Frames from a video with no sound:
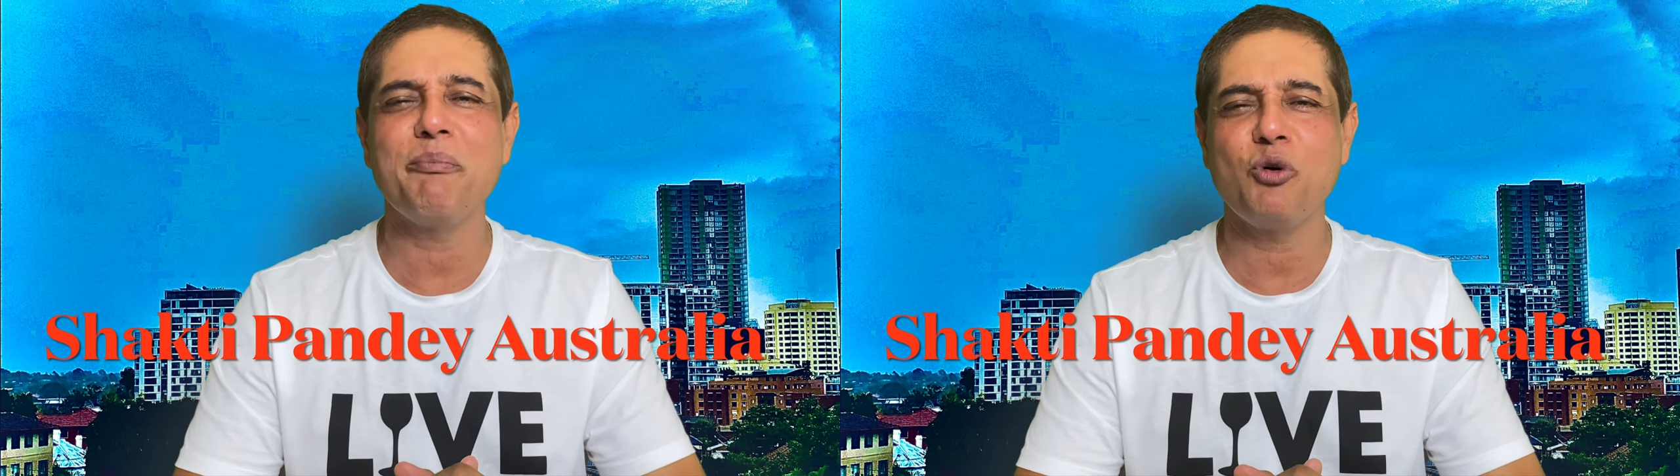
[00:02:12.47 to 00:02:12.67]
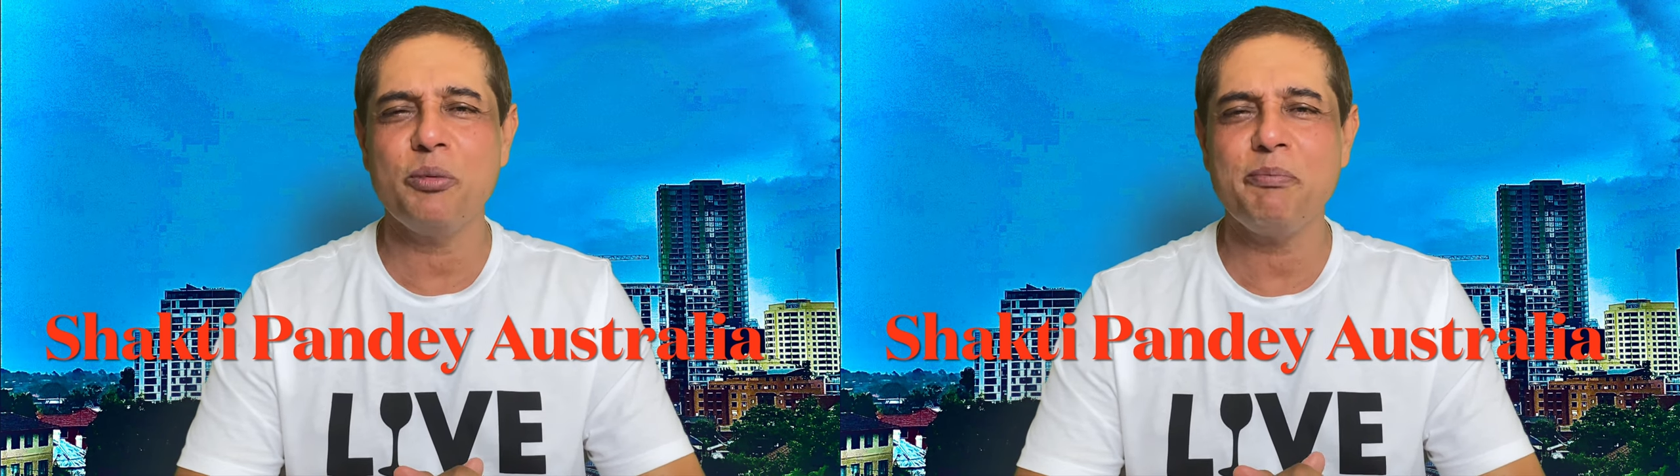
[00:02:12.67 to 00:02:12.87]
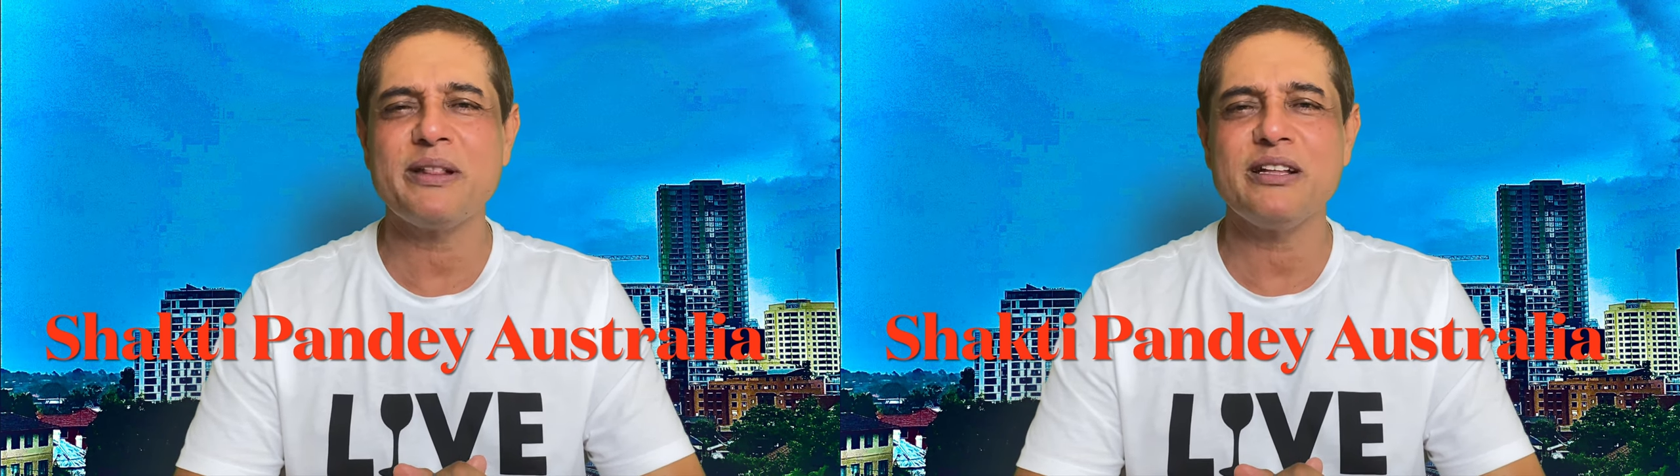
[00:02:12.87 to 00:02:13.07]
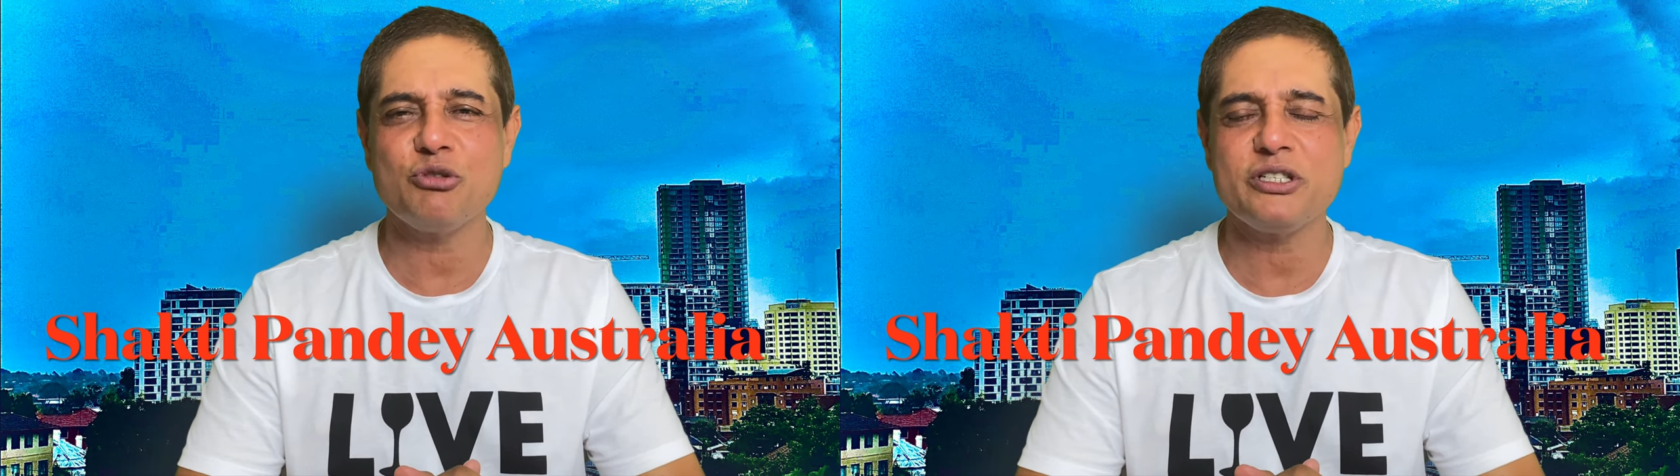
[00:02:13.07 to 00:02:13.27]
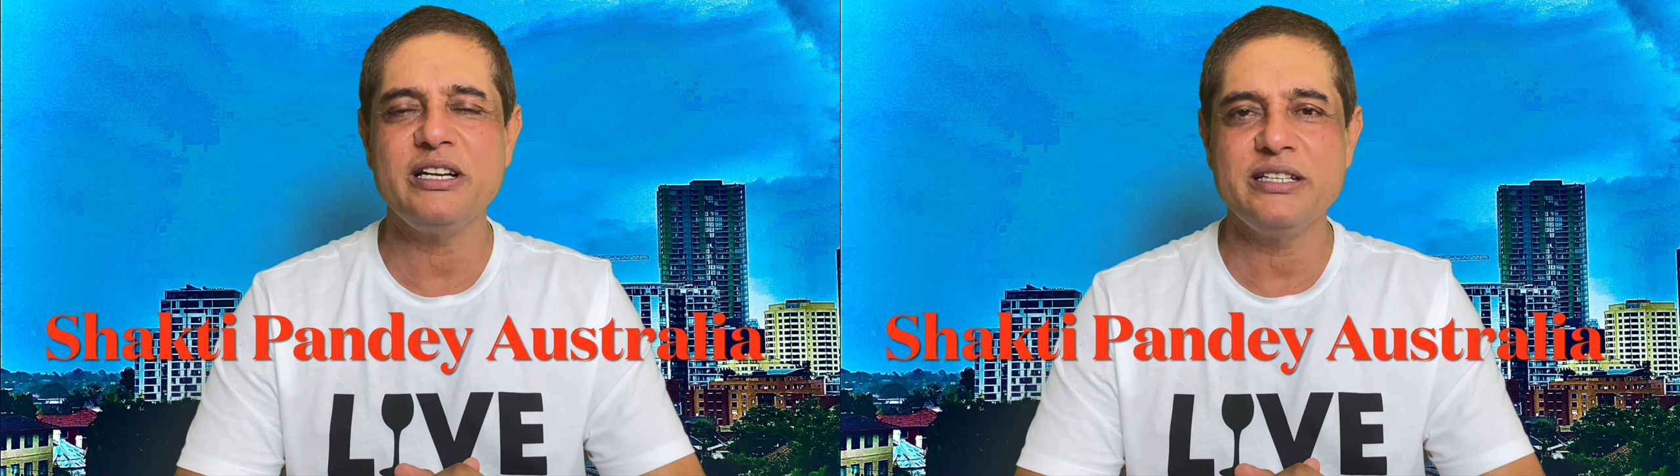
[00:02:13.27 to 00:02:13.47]
आपको भी पता तो
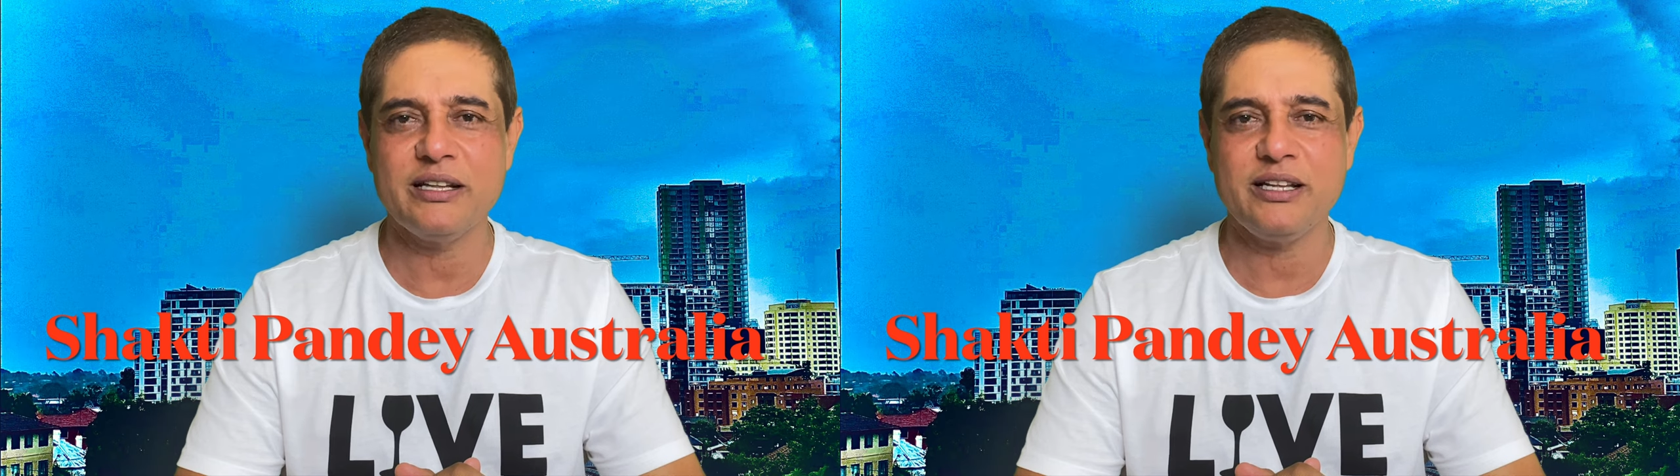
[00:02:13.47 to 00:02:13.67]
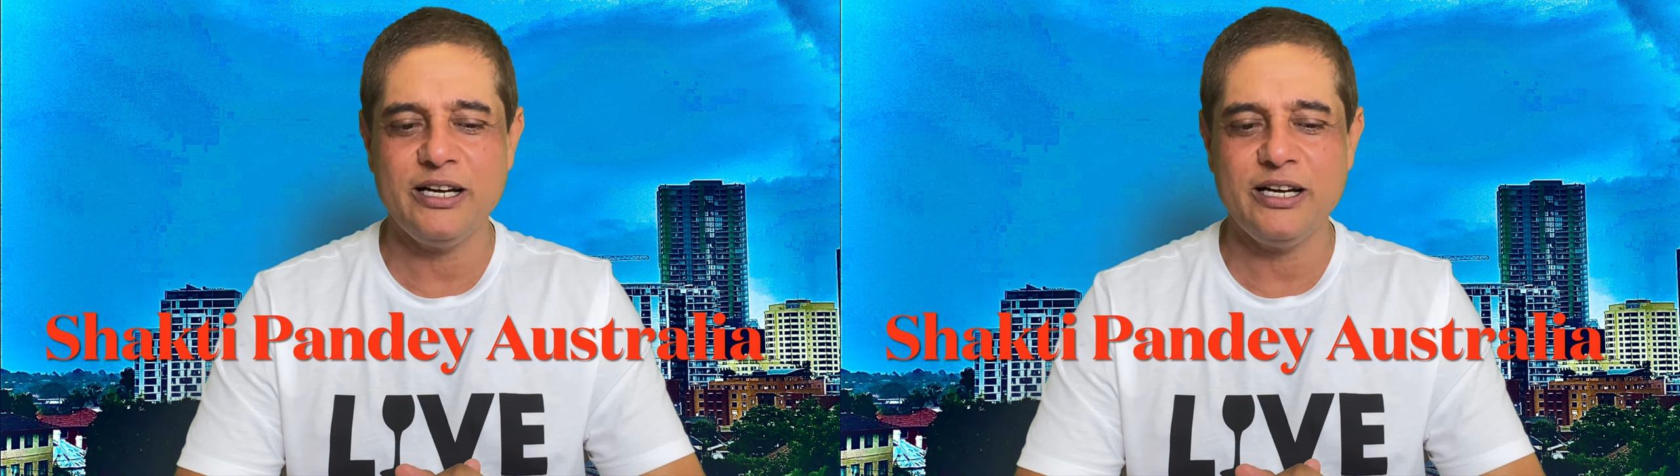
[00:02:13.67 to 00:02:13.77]
चली जाता